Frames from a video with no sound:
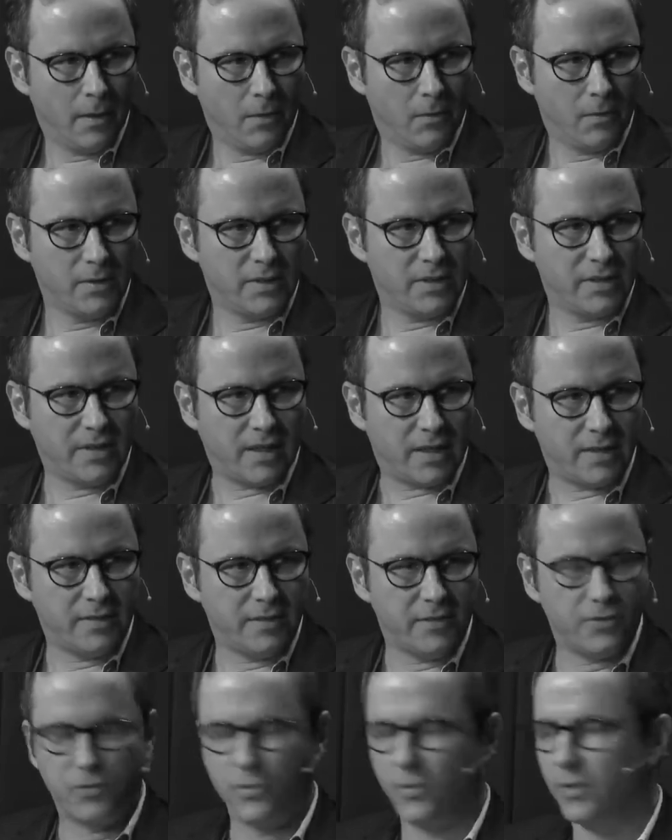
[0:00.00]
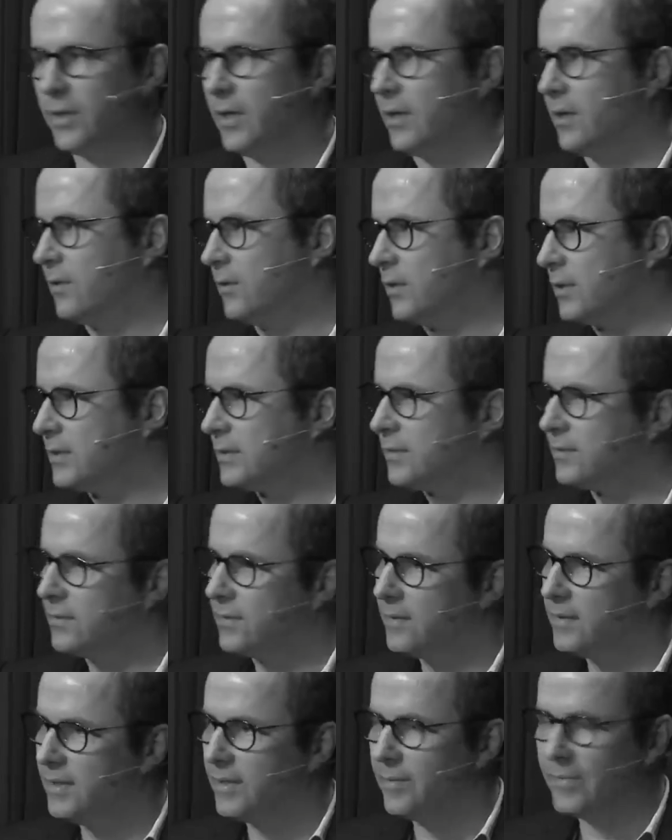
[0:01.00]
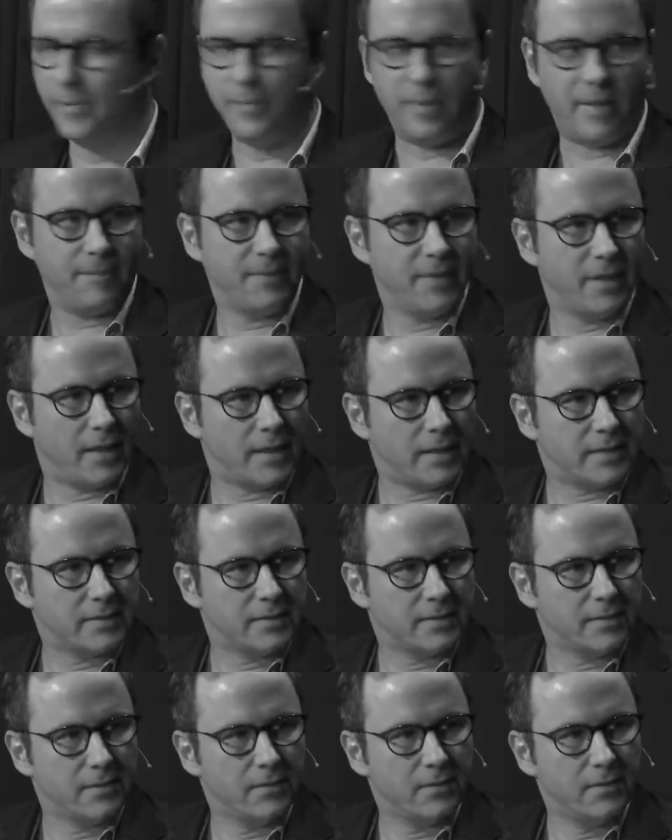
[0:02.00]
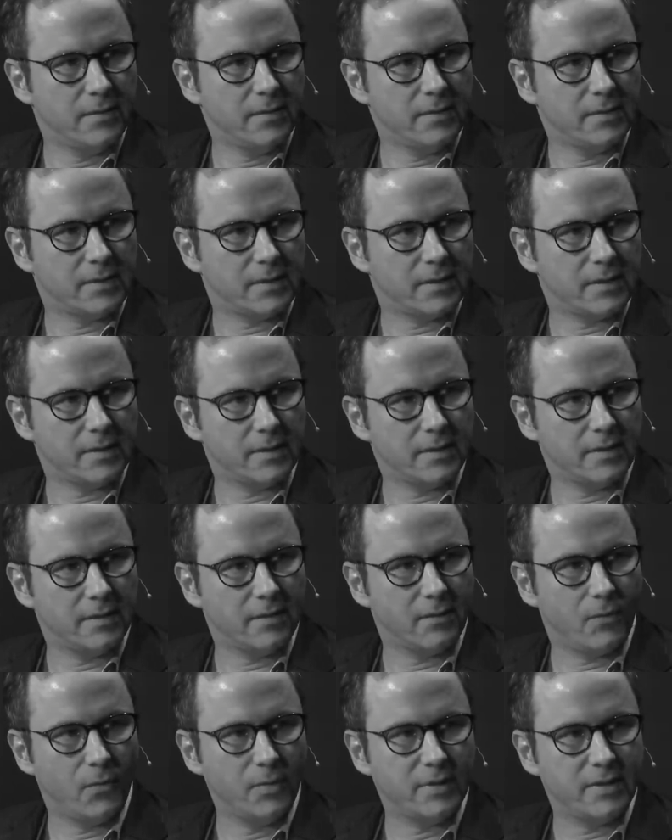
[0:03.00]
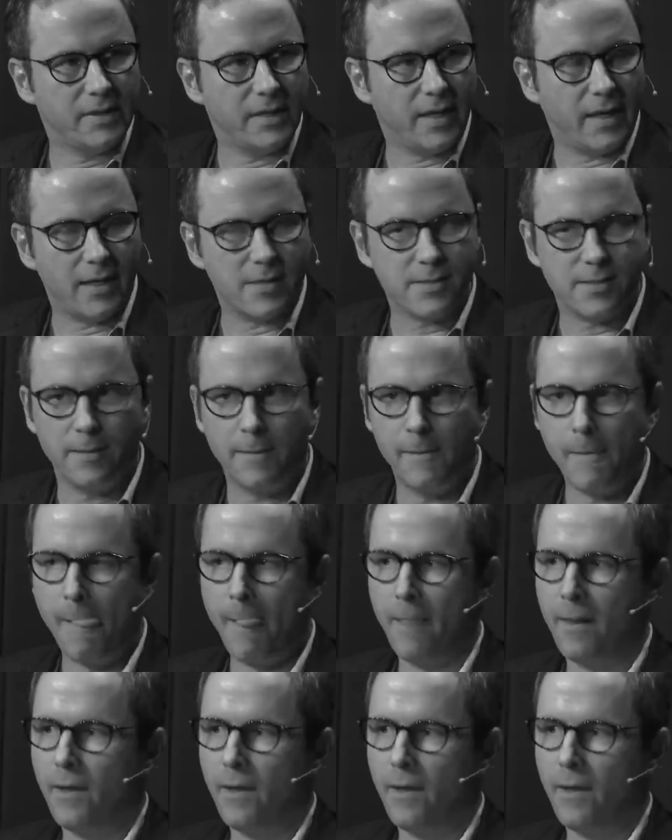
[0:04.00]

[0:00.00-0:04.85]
Und dann dachte ich schon, ja Gott, so hier mit Pappnase und äh, äh rote Nase.